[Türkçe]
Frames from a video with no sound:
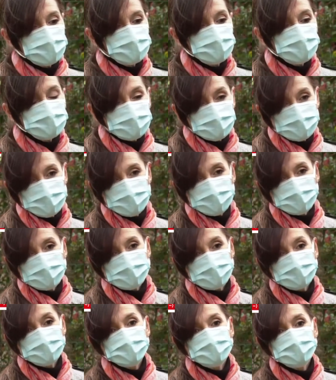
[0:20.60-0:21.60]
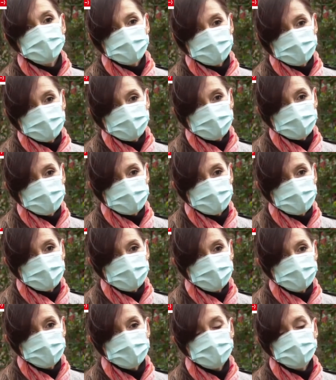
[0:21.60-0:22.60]
yurt içinden ve yurt
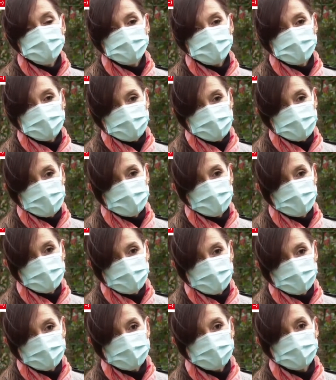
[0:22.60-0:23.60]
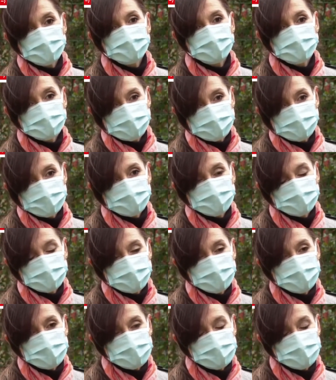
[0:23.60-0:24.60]
dışından pek çok hasta gelirdi, getirilirdi
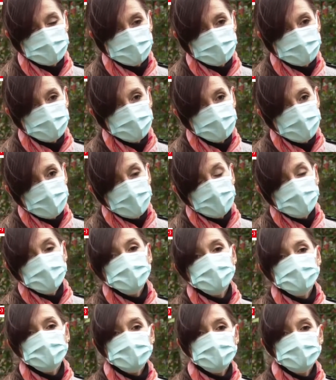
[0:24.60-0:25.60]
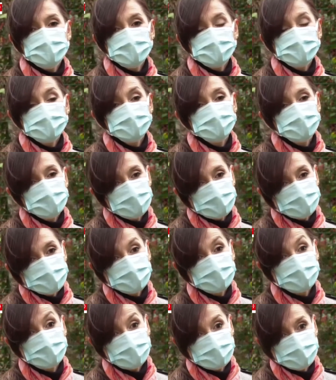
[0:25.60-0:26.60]
hastaya. Çoğu zaman
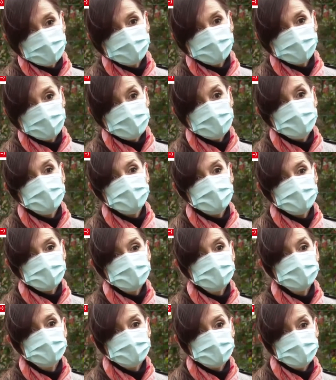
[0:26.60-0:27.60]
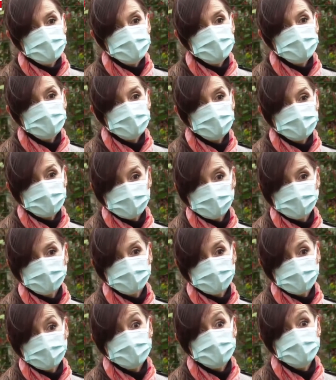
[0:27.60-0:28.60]
kapıdan girer girmez hastanın tanısına
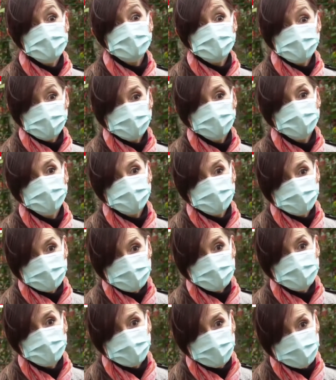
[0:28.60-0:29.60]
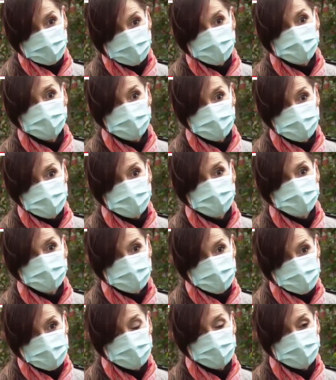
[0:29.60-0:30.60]
tanısını koyduğuna şahit
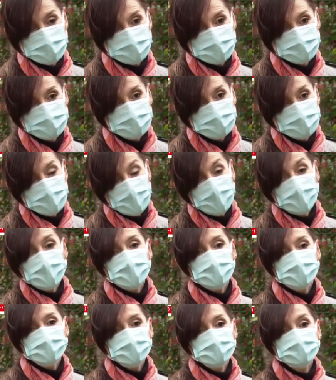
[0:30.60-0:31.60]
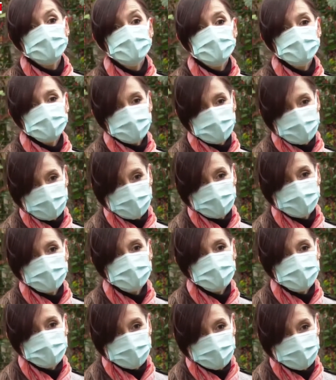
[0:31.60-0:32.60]
olmuşluğumuz vardır. Ama fizik
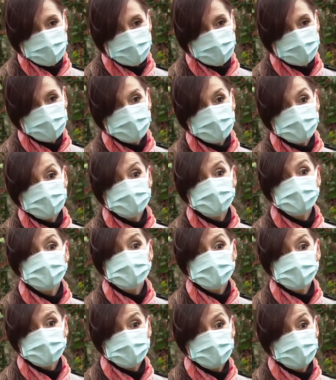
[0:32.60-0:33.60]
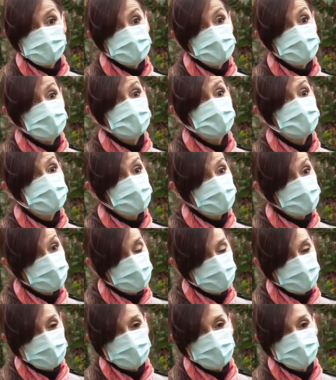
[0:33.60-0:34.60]
muayeneye çok önem verirdi, anamneze,
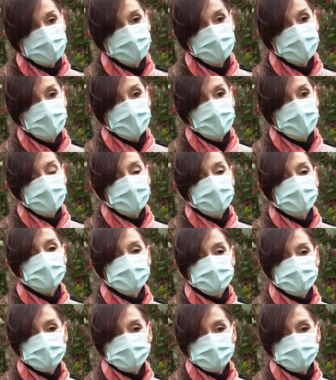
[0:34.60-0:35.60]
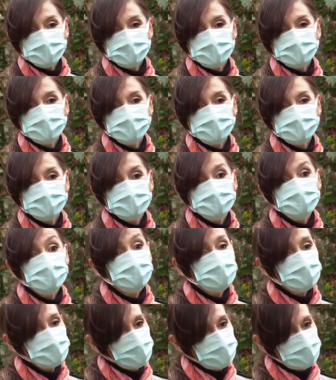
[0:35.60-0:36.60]
hikayeye. Hastayı e,
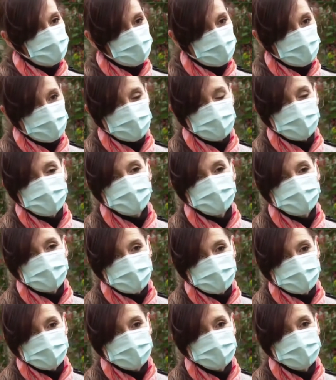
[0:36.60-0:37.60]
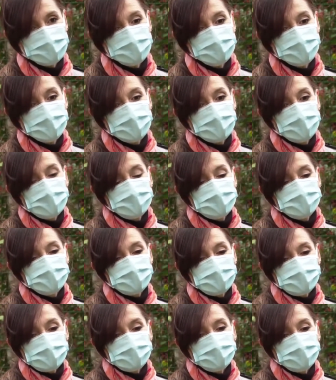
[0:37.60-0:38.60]
çok iyi muayene ederdi
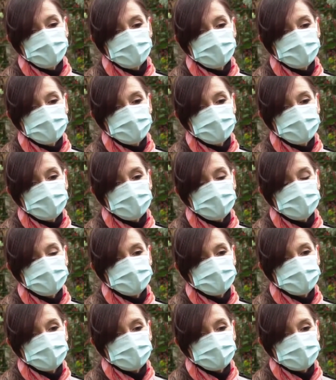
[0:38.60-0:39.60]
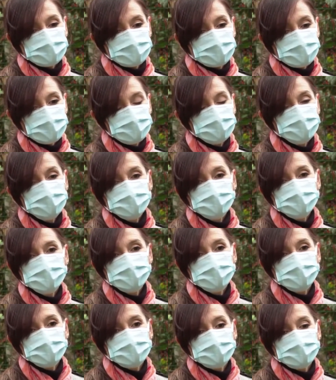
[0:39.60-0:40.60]
ve e,
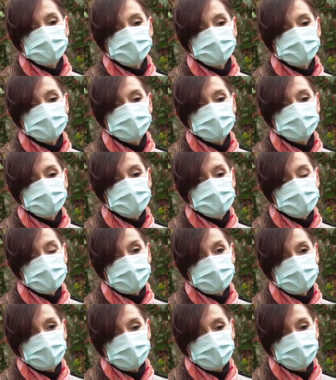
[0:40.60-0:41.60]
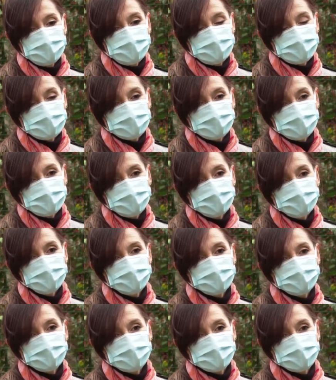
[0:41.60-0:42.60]
bu e, özelliğiyle de
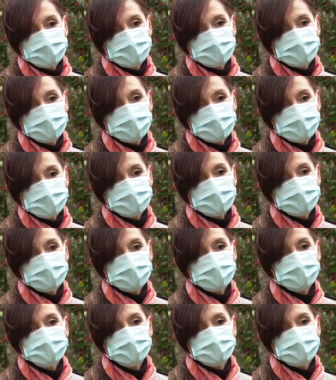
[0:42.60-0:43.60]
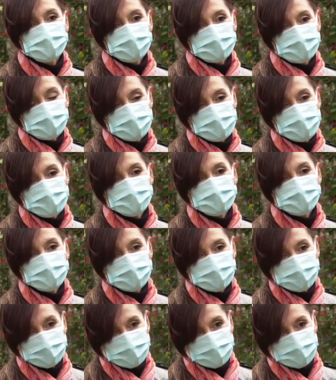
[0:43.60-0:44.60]
e, hasta
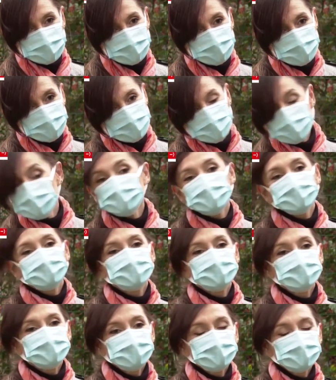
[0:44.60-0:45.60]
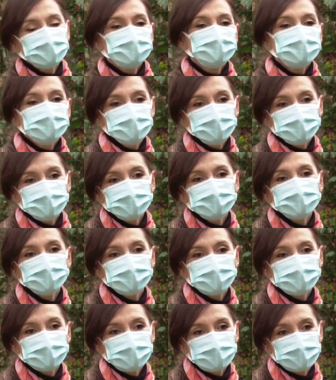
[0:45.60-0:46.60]
yakınları sürekli hocayı
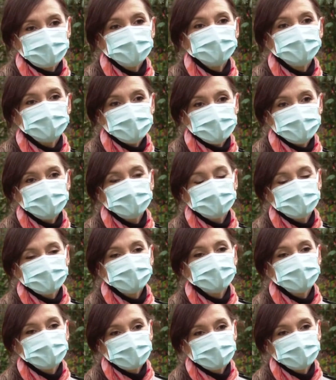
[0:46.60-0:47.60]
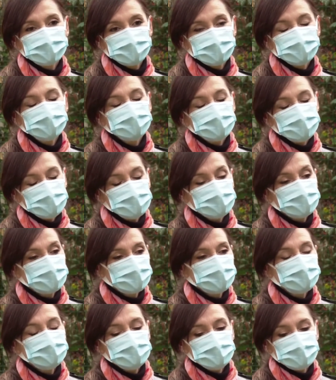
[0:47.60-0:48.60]
ararlar, hastalarını getirmek,
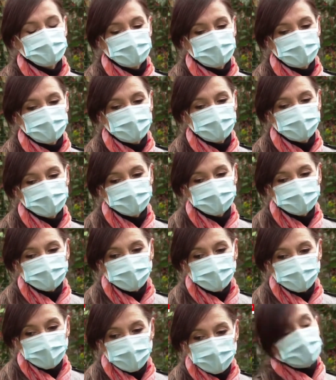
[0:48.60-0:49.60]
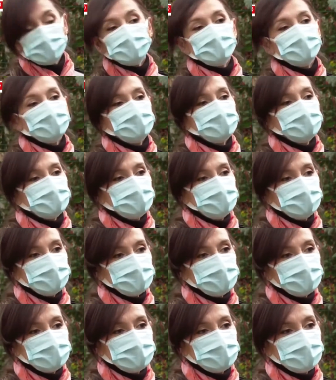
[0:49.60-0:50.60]
göstermek isterlerdi. E, yoğun
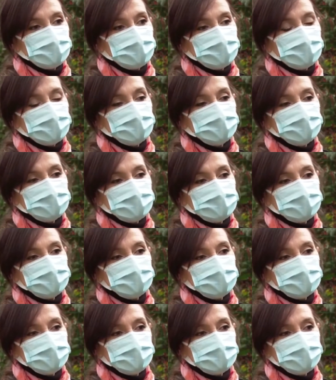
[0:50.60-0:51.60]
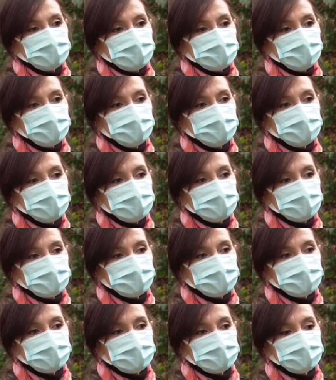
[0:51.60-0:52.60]
bakıma alındığında
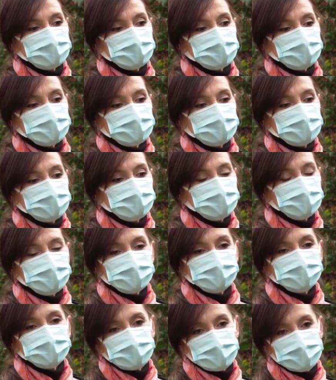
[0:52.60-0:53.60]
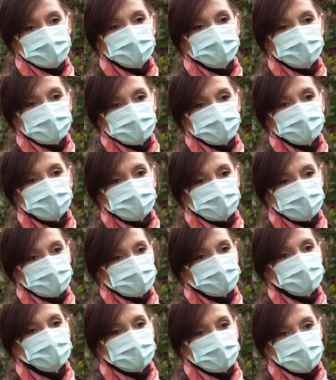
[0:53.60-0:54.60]
e, bir kez görüntülü
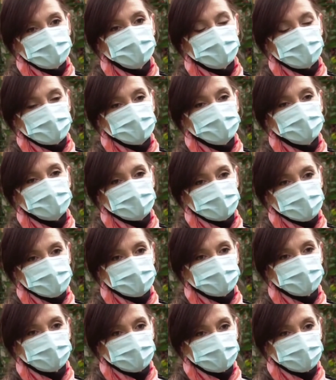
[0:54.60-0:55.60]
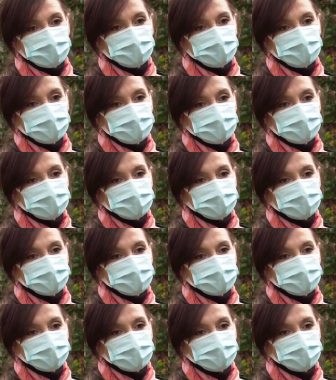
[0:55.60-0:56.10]
görüşme şansımız oldu.